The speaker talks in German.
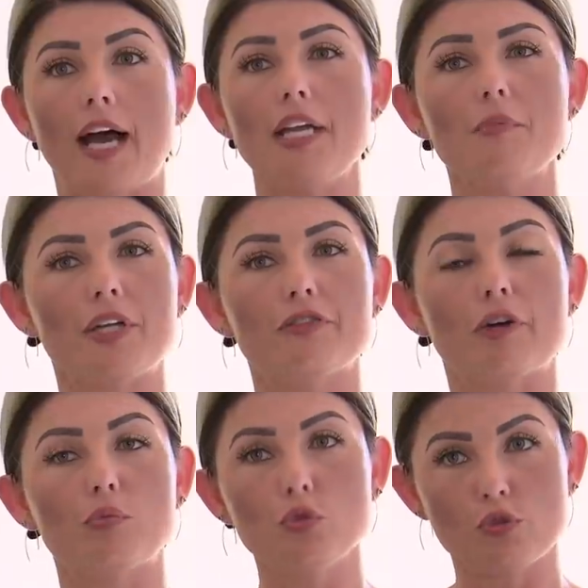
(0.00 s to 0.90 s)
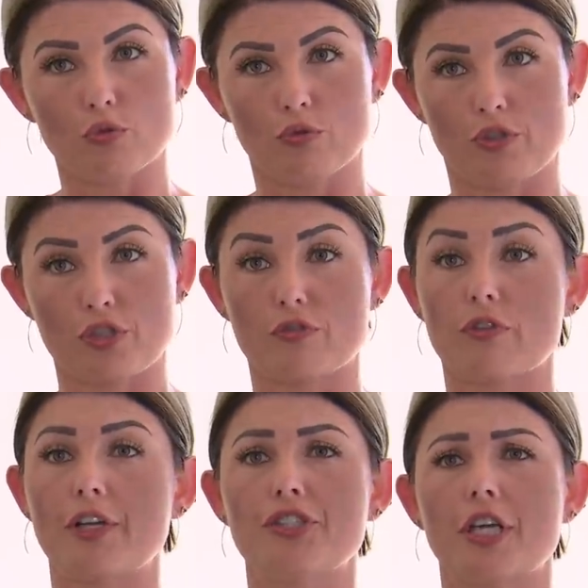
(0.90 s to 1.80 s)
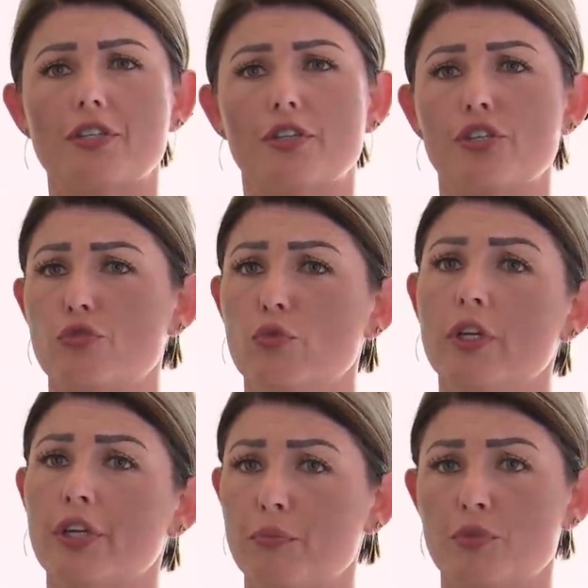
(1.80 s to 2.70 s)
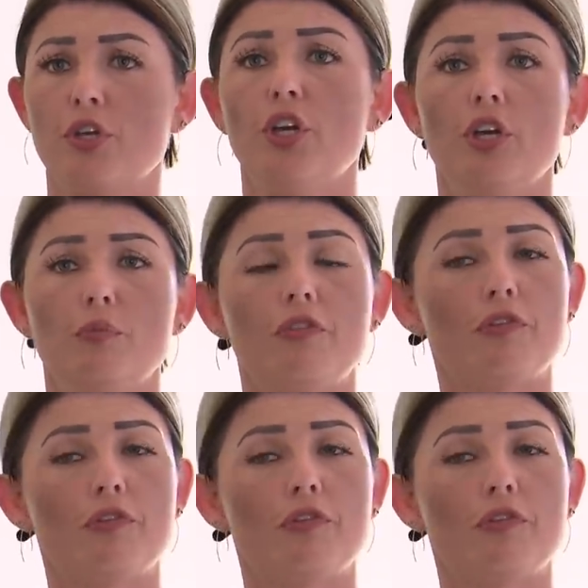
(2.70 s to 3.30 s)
Alle meine Vermutungen, dass es vielleicht Stress in der Schule gibt, mit